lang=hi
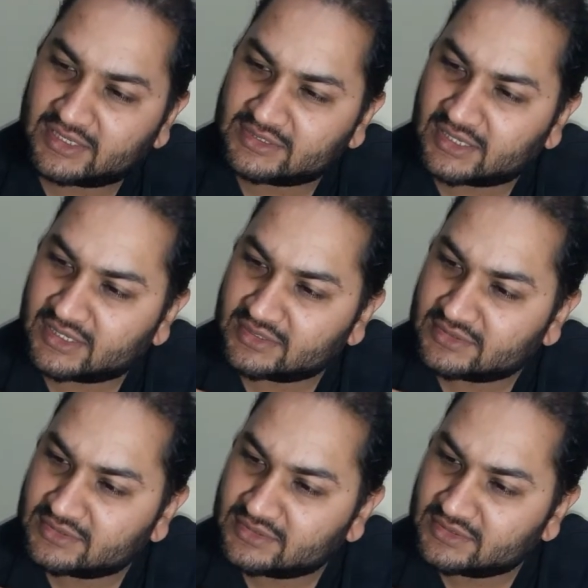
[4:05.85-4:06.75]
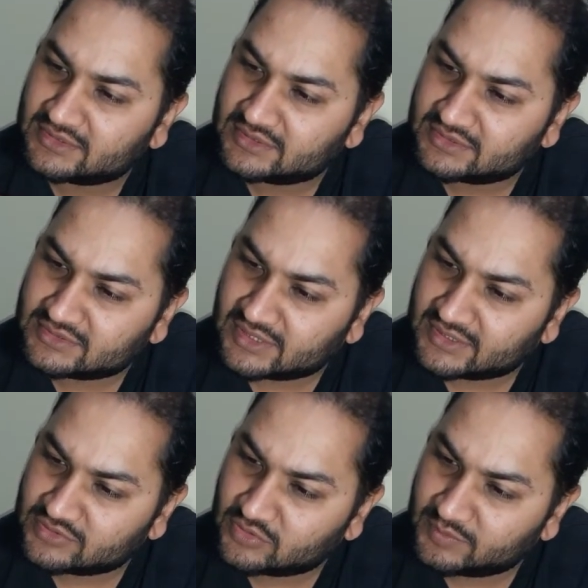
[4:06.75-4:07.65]
हज़ार
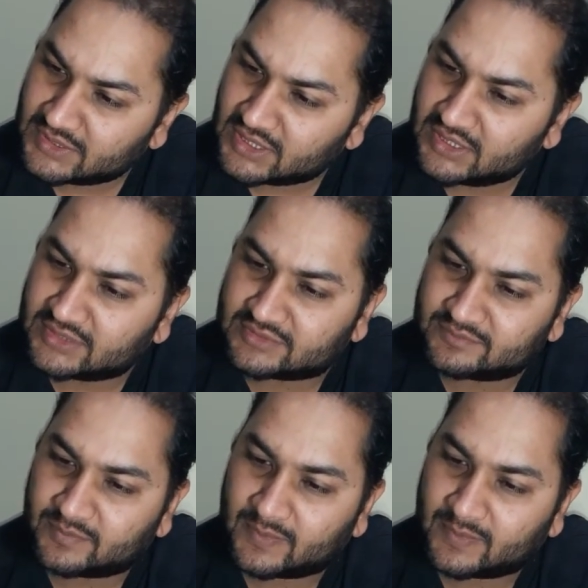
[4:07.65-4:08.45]
छः सौ पैंतालीस